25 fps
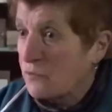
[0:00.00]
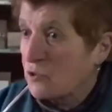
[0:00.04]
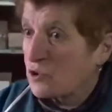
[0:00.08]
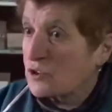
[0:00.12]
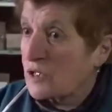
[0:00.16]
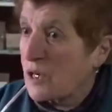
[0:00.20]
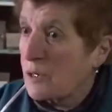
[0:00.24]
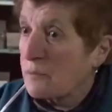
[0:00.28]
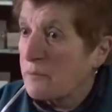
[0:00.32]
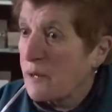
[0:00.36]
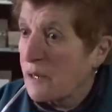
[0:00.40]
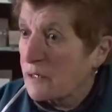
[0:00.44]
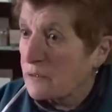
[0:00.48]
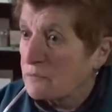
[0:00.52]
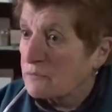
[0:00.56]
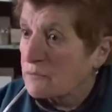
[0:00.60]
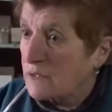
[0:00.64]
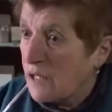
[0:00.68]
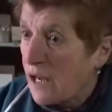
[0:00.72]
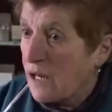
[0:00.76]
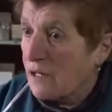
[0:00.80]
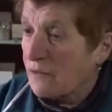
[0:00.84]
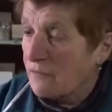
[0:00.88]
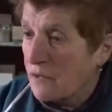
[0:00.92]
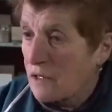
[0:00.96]
Uluslararası
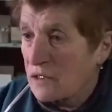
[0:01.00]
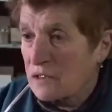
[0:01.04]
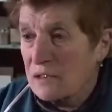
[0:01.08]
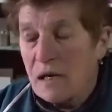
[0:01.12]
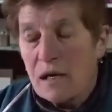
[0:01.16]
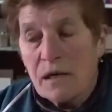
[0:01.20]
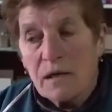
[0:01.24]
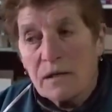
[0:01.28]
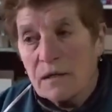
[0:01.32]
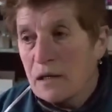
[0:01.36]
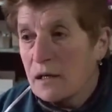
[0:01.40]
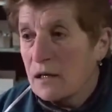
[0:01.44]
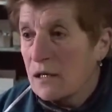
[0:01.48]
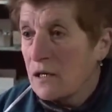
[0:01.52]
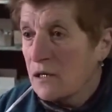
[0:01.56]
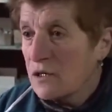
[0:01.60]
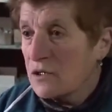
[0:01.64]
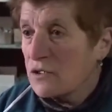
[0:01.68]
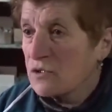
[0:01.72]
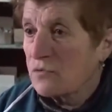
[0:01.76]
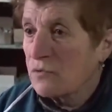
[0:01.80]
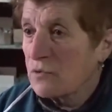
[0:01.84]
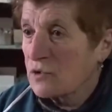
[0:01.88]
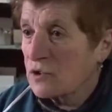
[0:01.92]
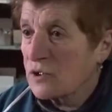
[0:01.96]
Adalet Divanı
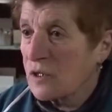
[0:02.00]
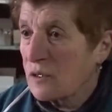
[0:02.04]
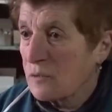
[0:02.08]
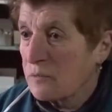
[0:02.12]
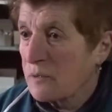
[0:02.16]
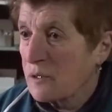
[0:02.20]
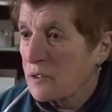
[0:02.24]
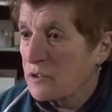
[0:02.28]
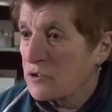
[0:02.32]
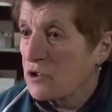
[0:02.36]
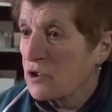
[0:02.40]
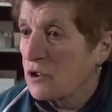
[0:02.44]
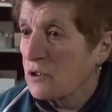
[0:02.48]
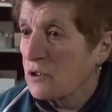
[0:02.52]
ve Avrupa İnsan